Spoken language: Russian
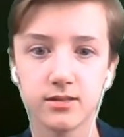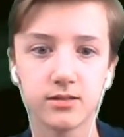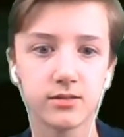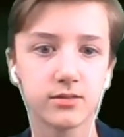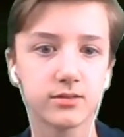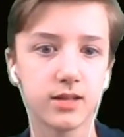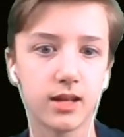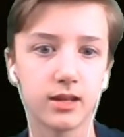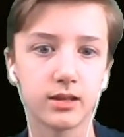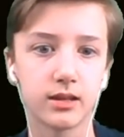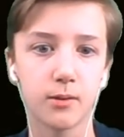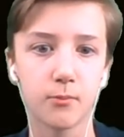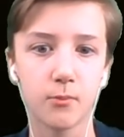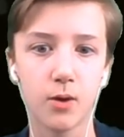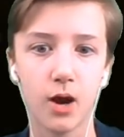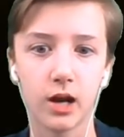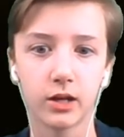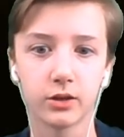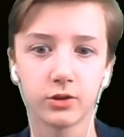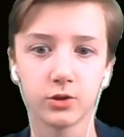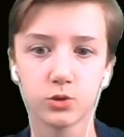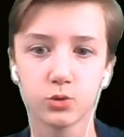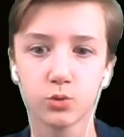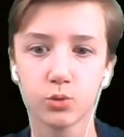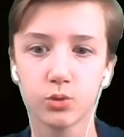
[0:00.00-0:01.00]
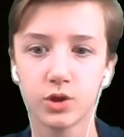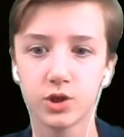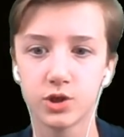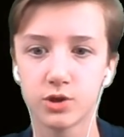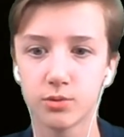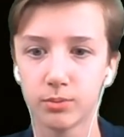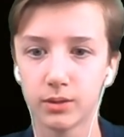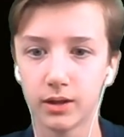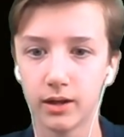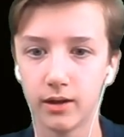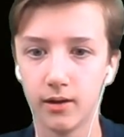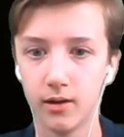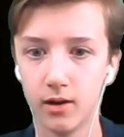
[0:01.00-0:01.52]
Кстати, там какая-то штука еще
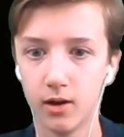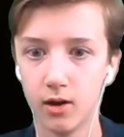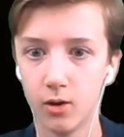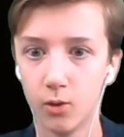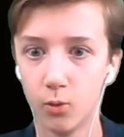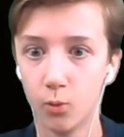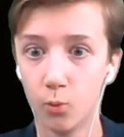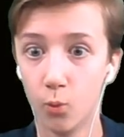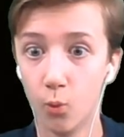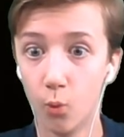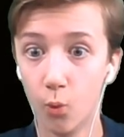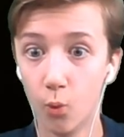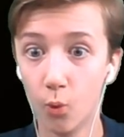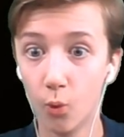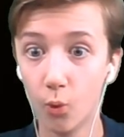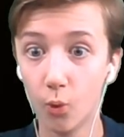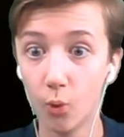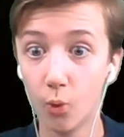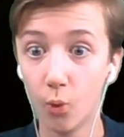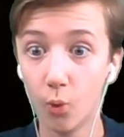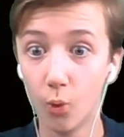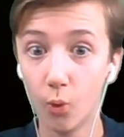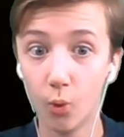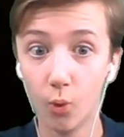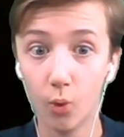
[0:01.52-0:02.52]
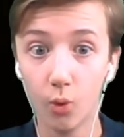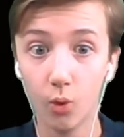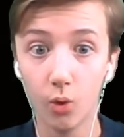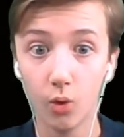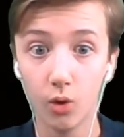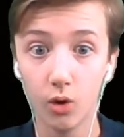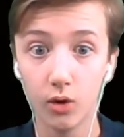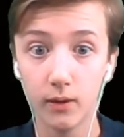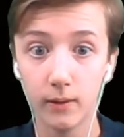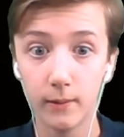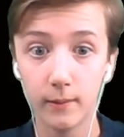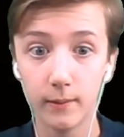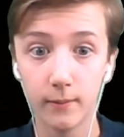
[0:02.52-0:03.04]
была. О -о -о
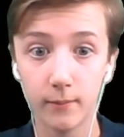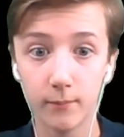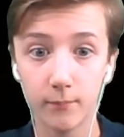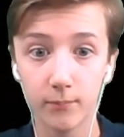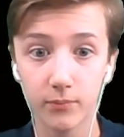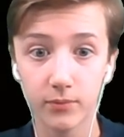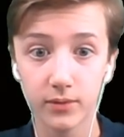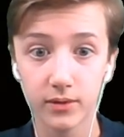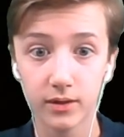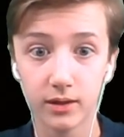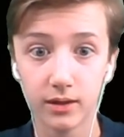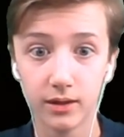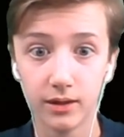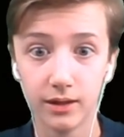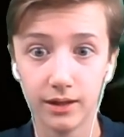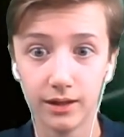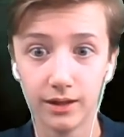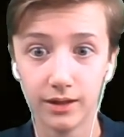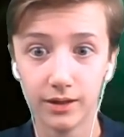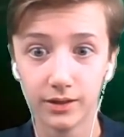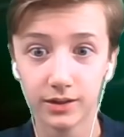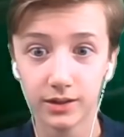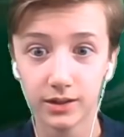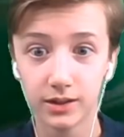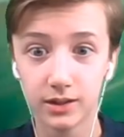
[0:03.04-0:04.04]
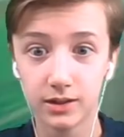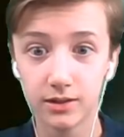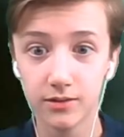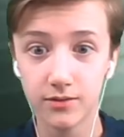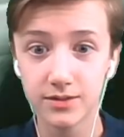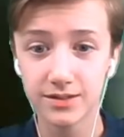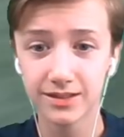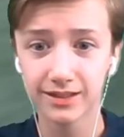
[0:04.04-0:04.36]
Ты видел